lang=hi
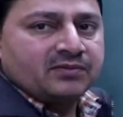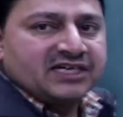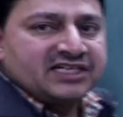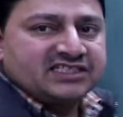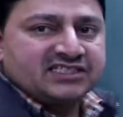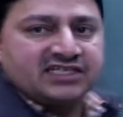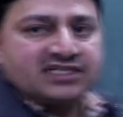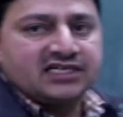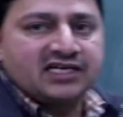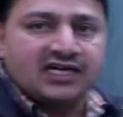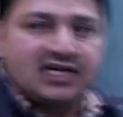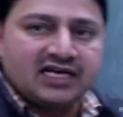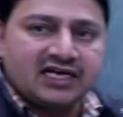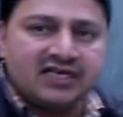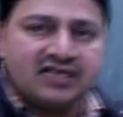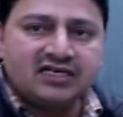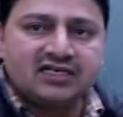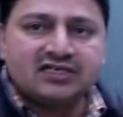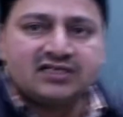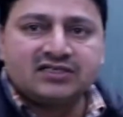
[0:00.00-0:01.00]
मटेरियल है
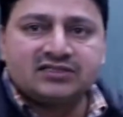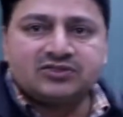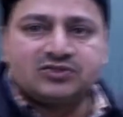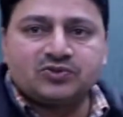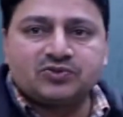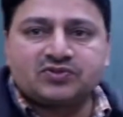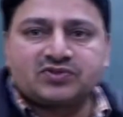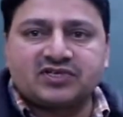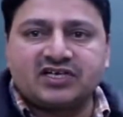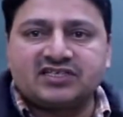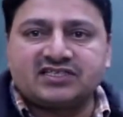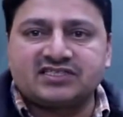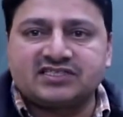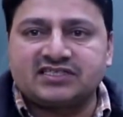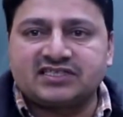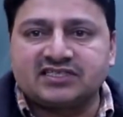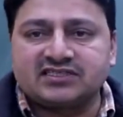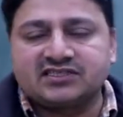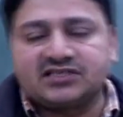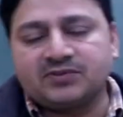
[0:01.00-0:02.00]
जो उसका
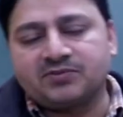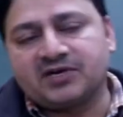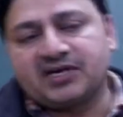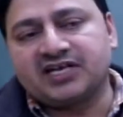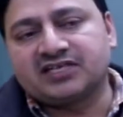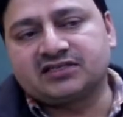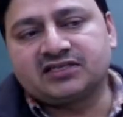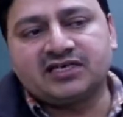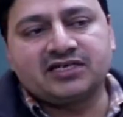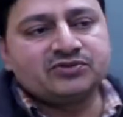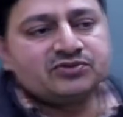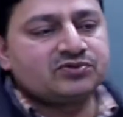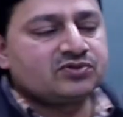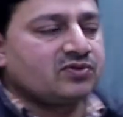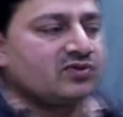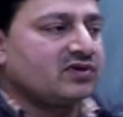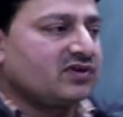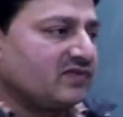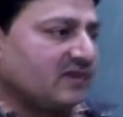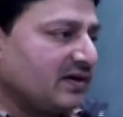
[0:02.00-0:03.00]
स्ट्रक्चर बनाता है
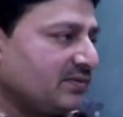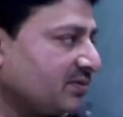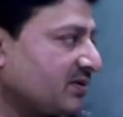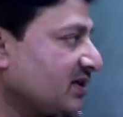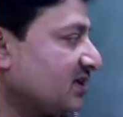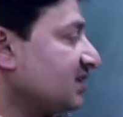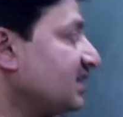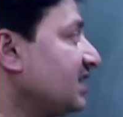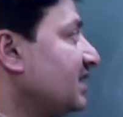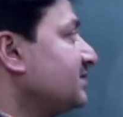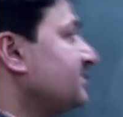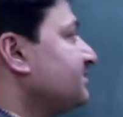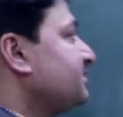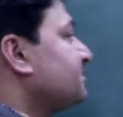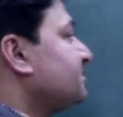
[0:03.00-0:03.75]
उसको डेवलप करता है